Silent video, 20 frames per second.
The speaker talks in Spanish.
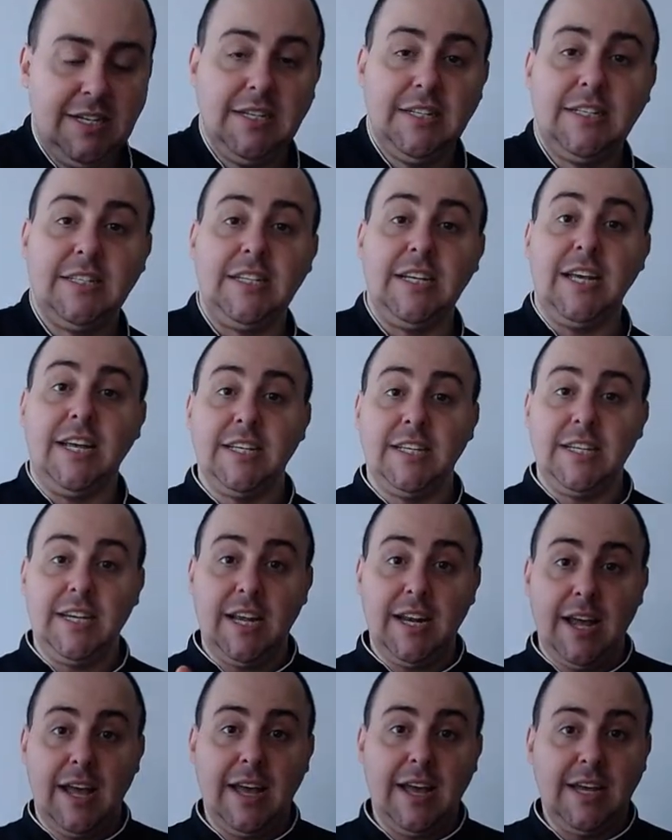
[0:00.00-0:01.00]
si
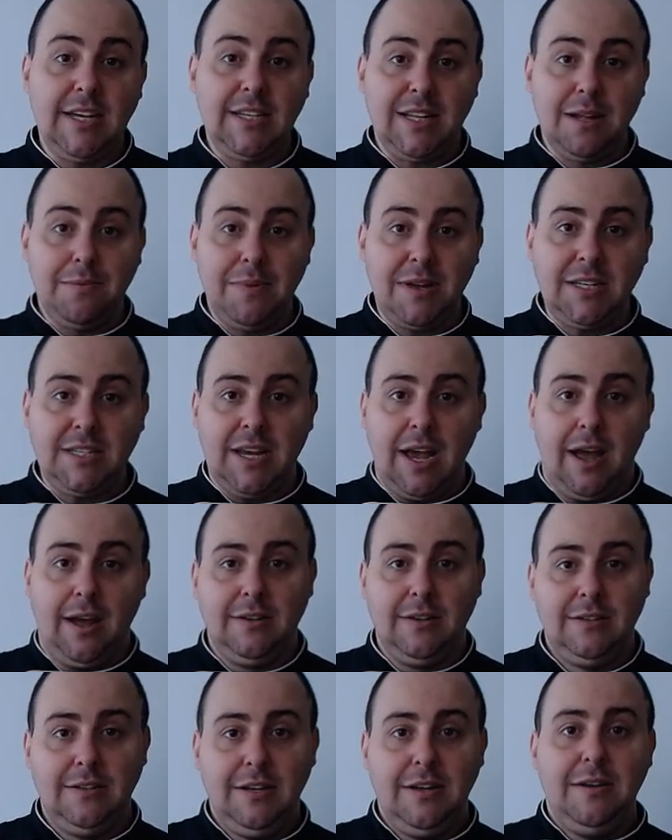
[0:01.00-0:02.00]
quisiera esta masa
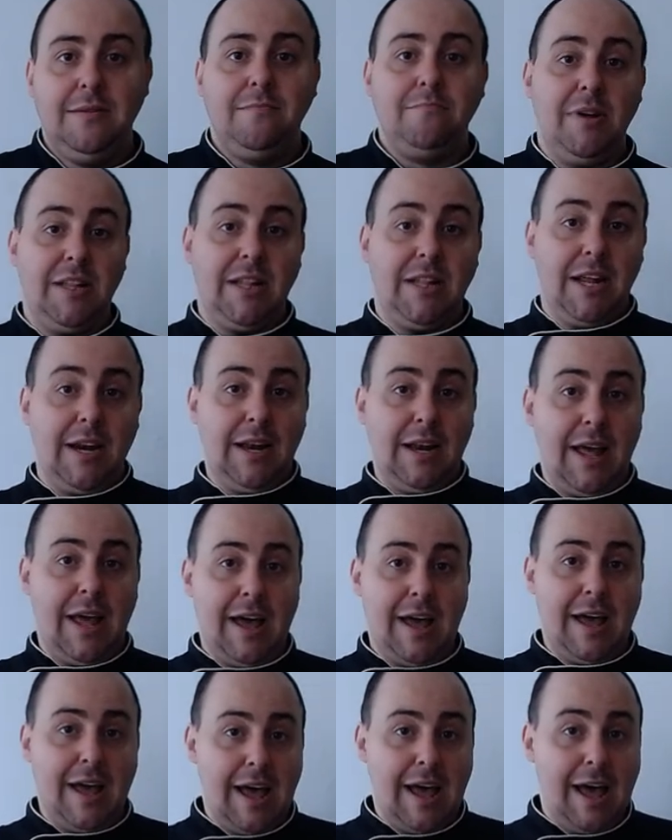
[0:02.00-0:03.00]

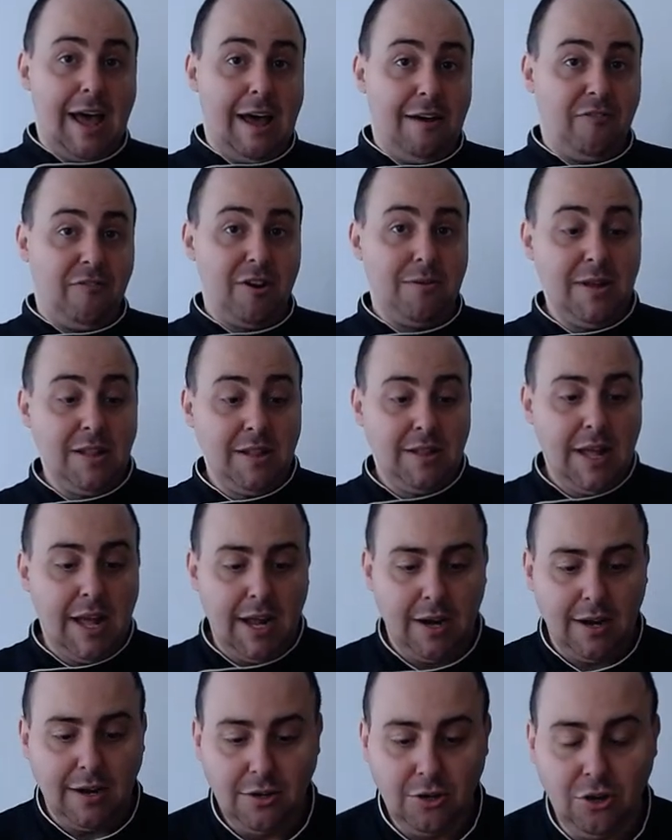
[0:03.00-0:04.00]
meterla a
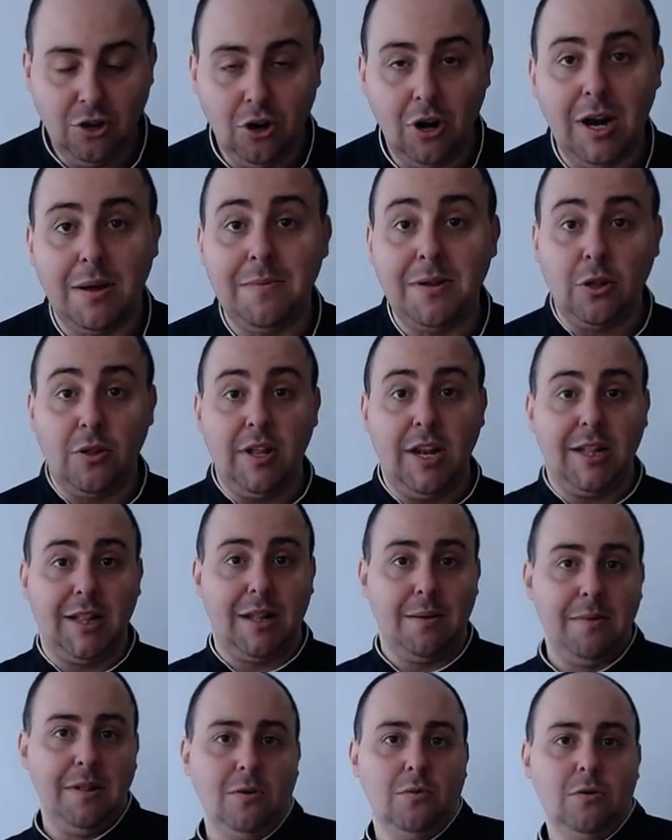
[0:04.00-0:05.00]
fermentar, no la meto
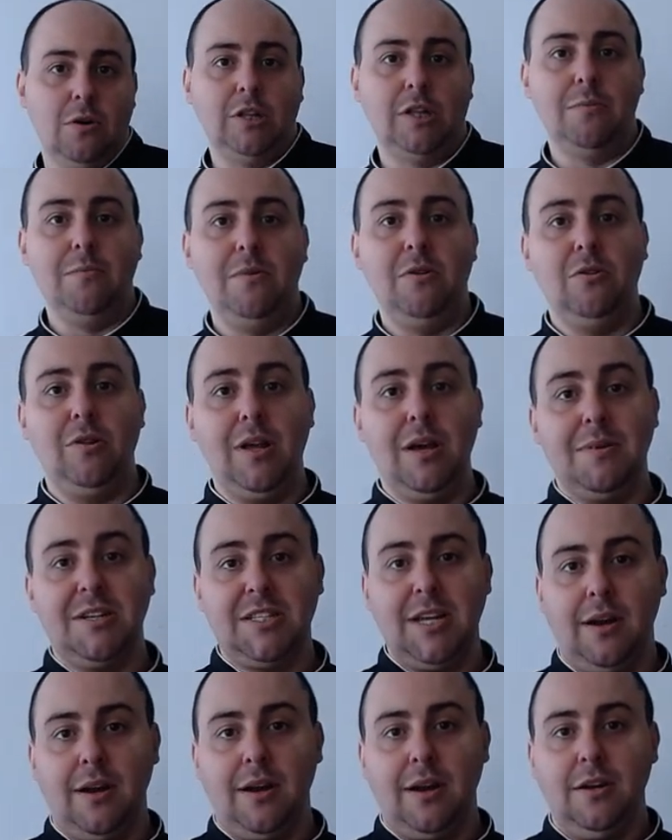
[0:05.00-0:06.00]
directamente cuando termino de
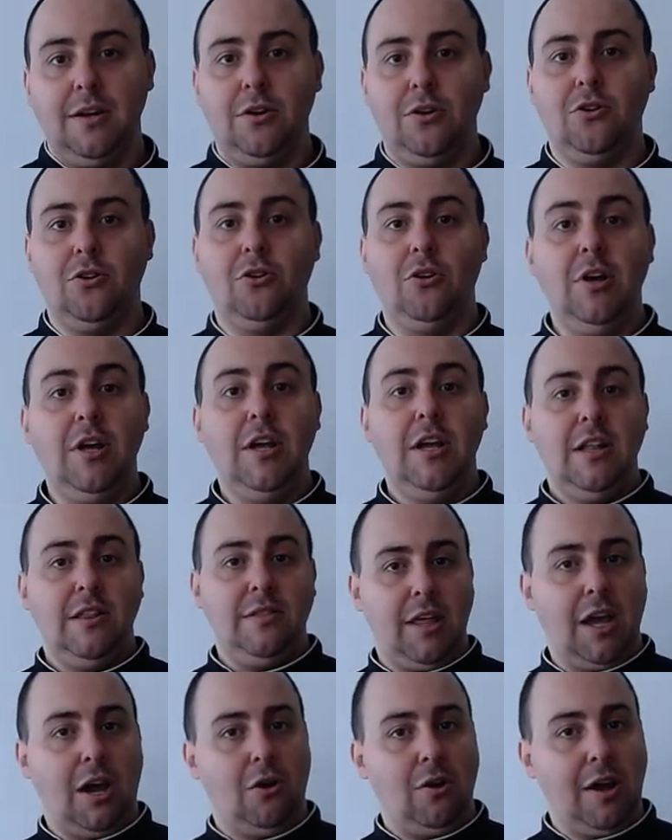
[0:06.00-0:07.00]
amasar, no.
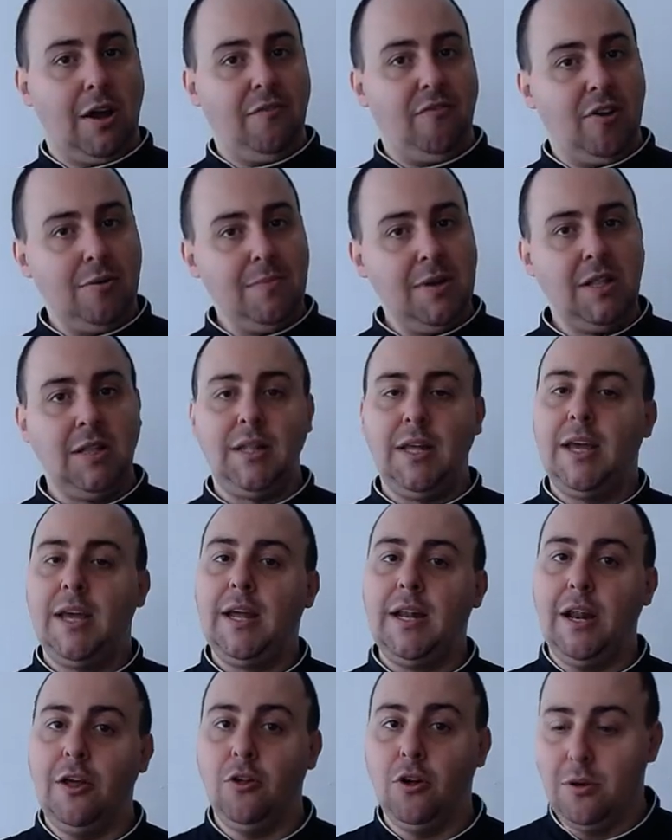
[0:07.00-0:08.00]
Dejo que
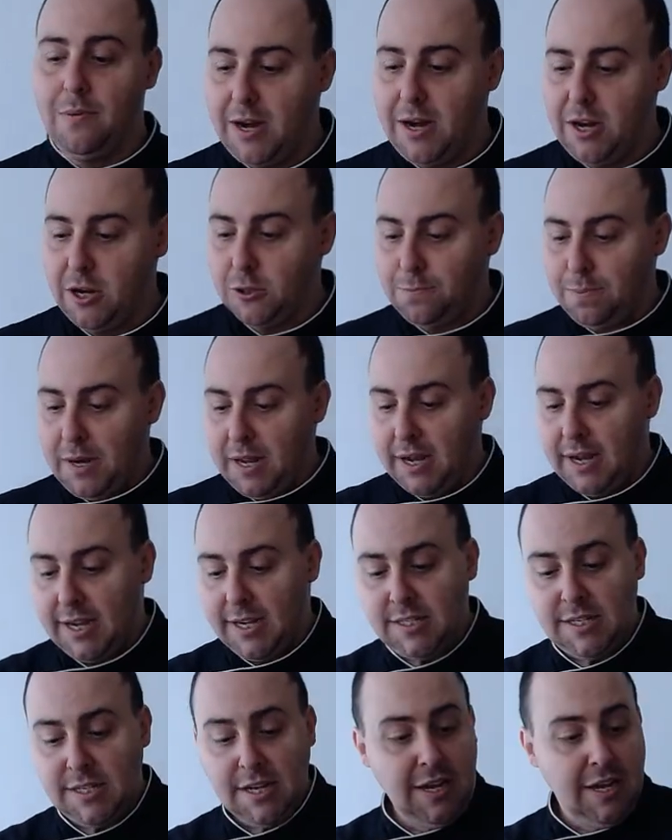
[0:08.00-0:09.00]
fermente, le doy varios
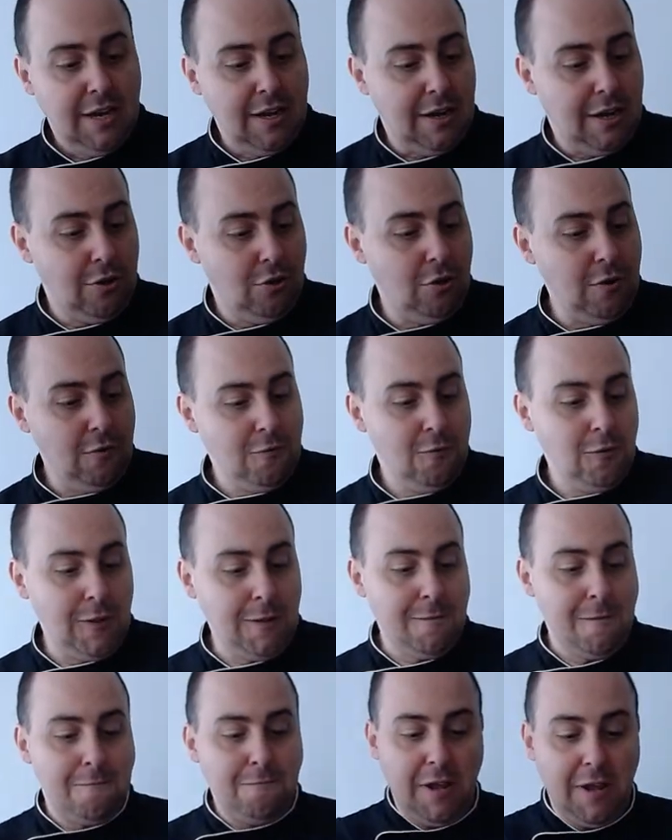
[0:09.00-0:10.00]
pliegues, le doy un
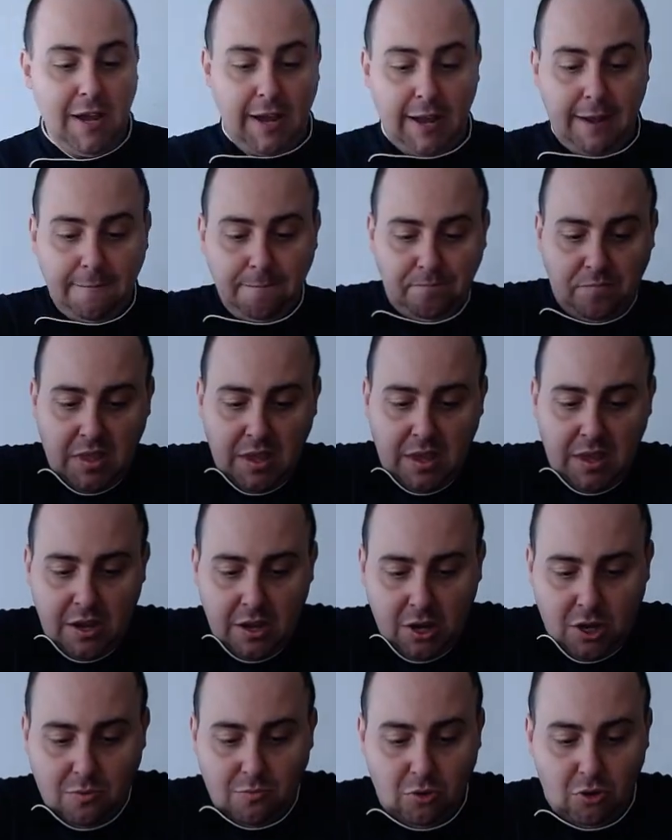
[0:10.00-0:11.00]
último pliegue,
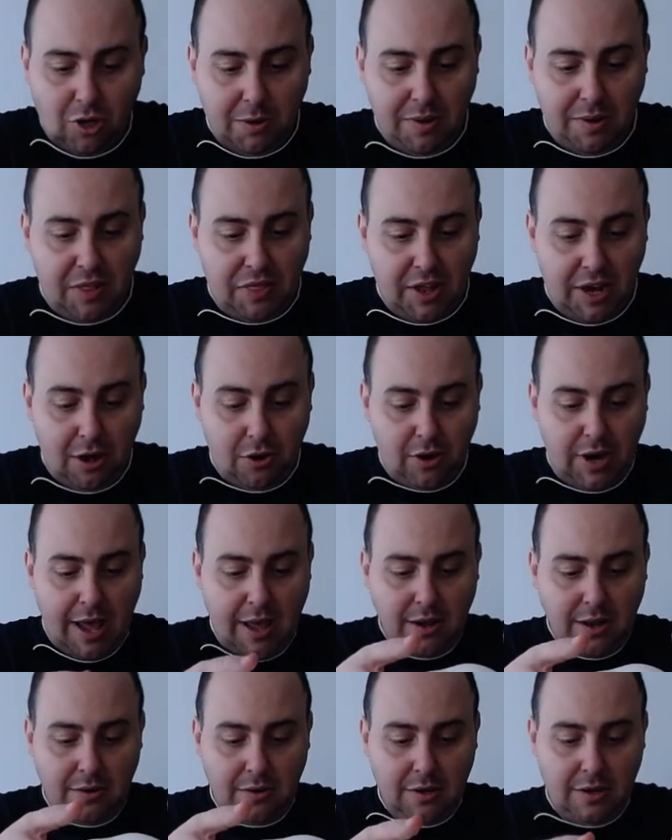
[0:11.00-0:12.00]
como lo que voy a hacer ahora,